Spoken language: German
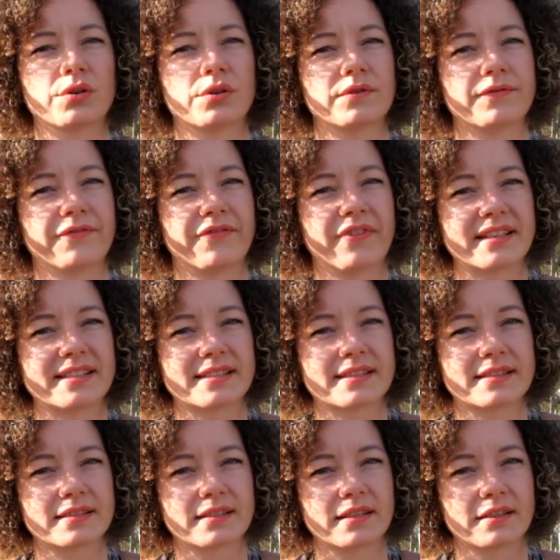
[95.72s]

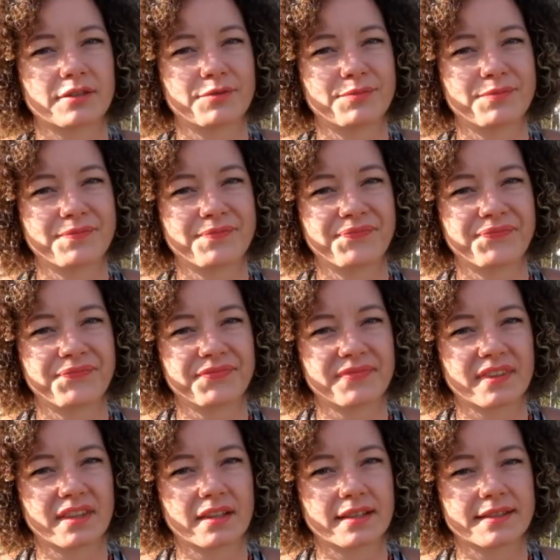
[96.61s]
was
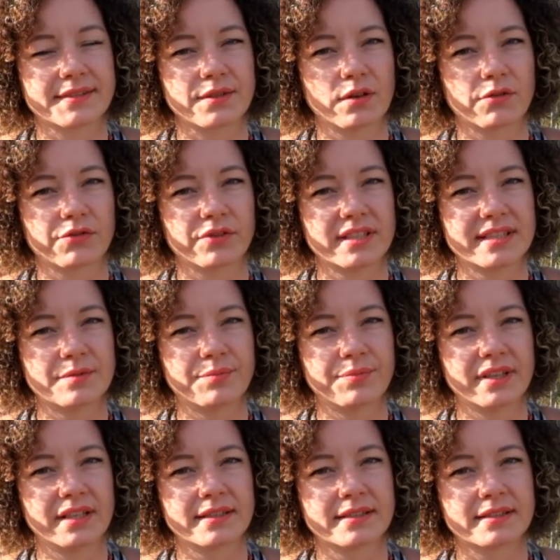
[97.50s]
ähm, das öffentliche
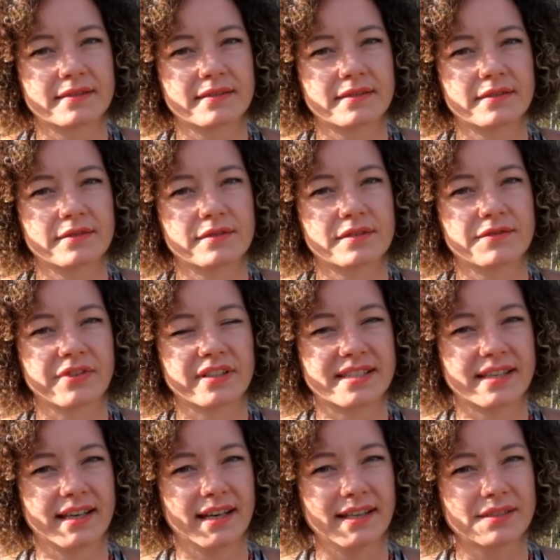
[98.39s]
Bild
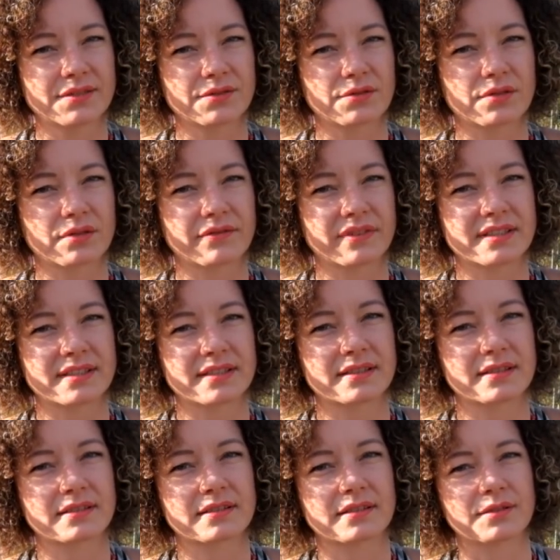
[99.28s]
verzerrt oder
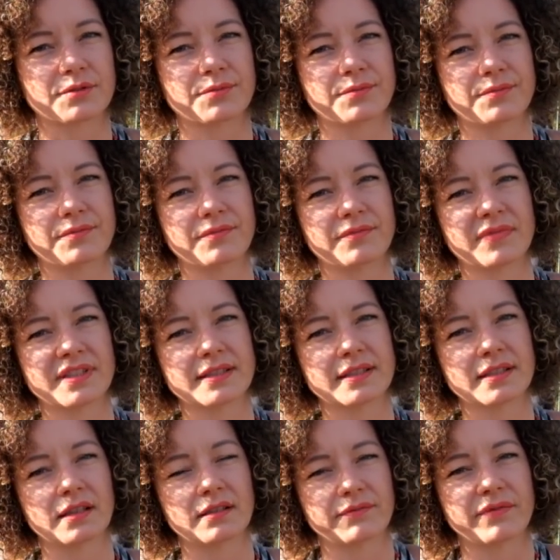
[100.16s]
was, ähm, was,
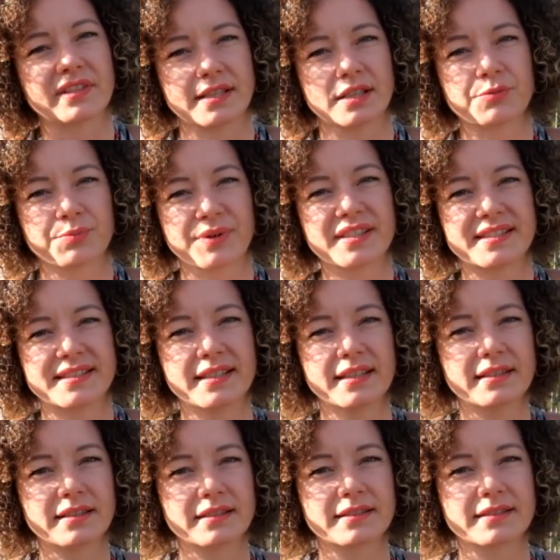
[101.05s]
ich, was halt
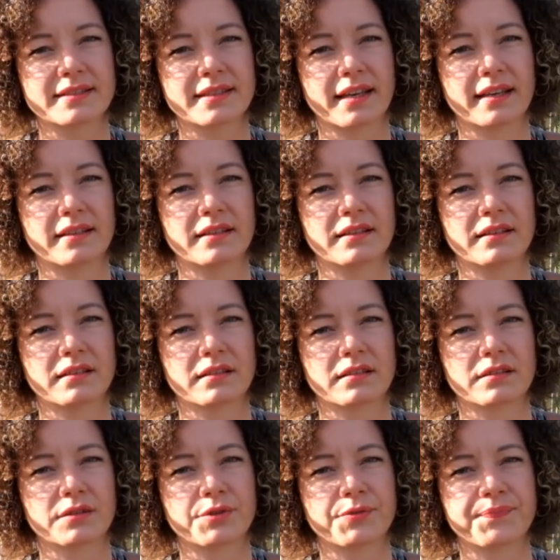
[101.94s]
passiert ist,
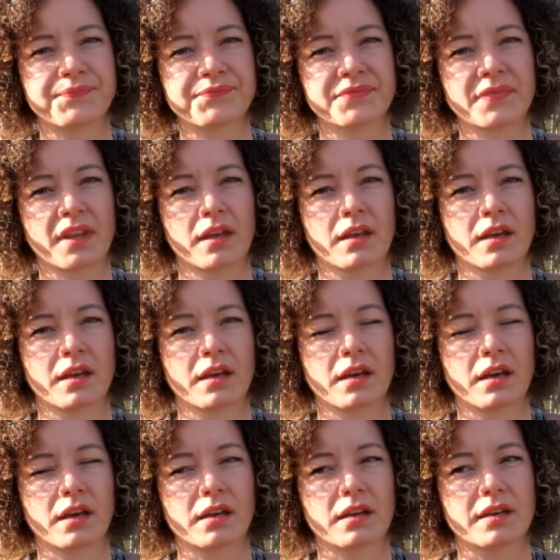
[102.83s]
eine,
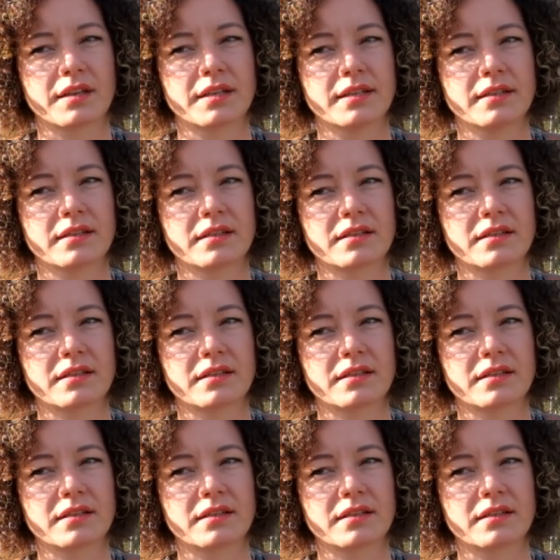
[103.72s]
ein,